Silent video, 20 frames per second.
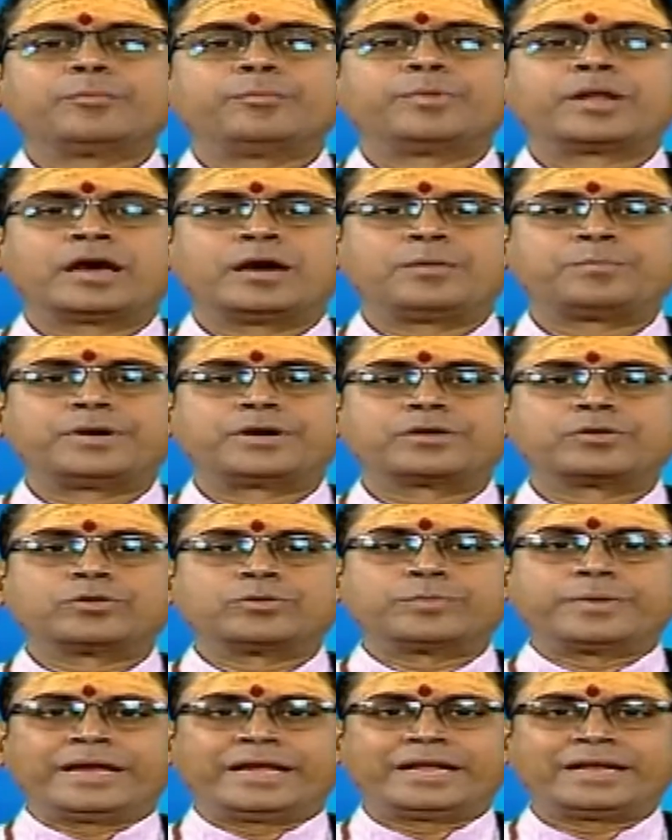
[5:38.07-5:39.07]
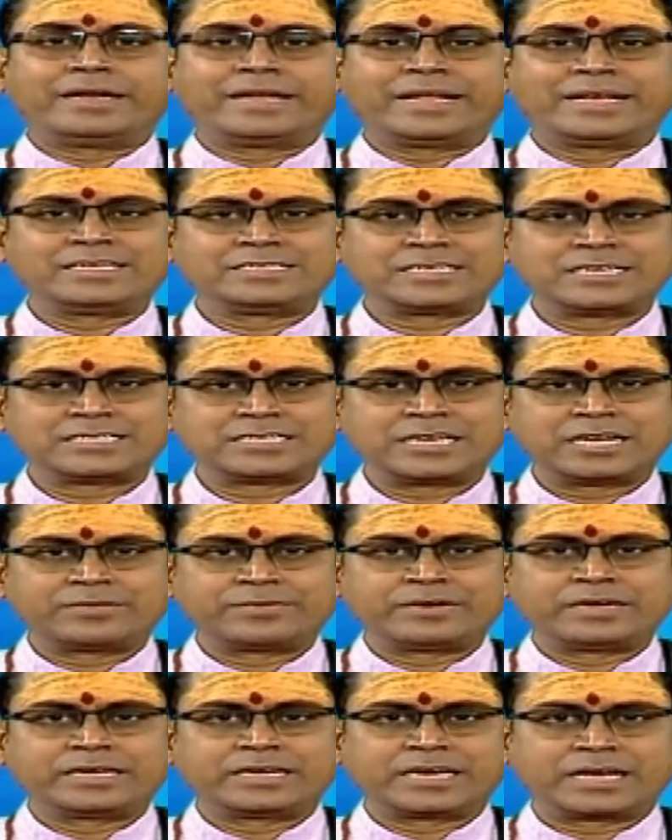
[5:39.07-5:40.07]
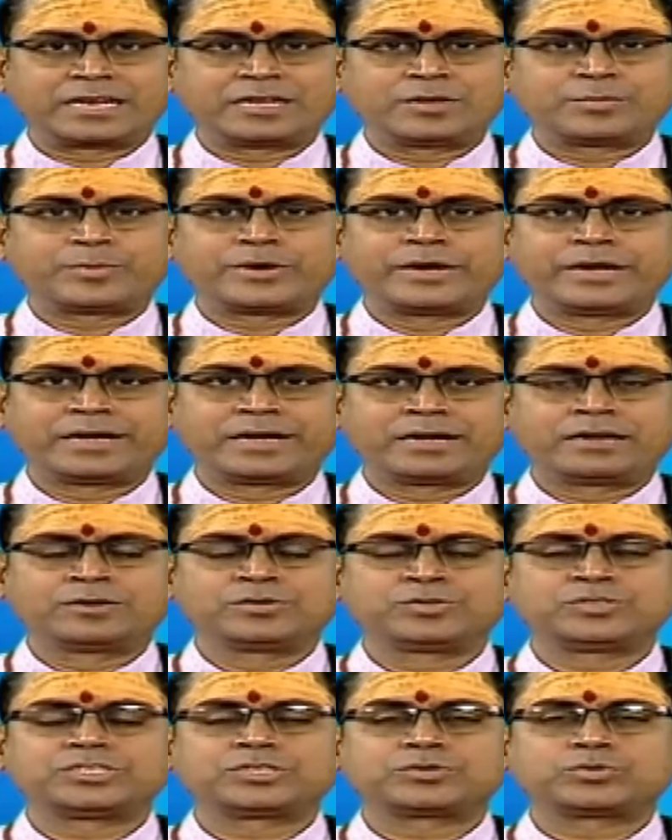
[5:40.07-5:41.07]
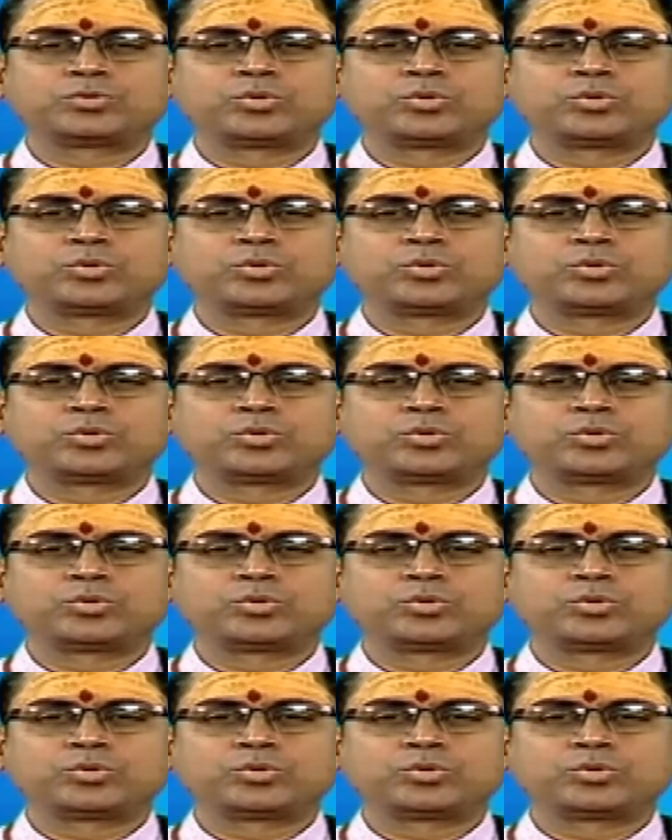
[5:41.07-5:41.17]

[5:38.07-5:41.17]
బ్రాహ్మణులు మెయింటైన్ చేసేటువంటి కర్రీ పాయింట్ల నుంచి